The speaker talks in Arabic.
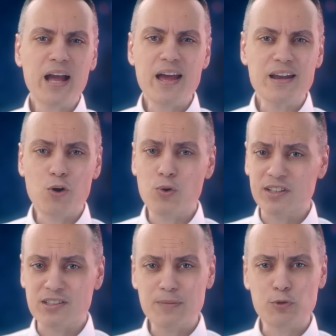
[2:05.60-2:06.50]
مكانه جوه
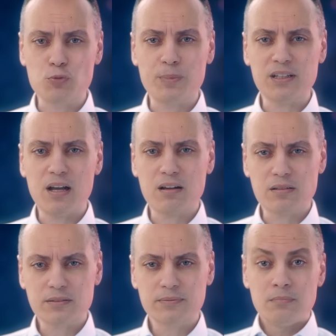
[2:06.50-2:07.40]
تنظيم الضباط الاحرار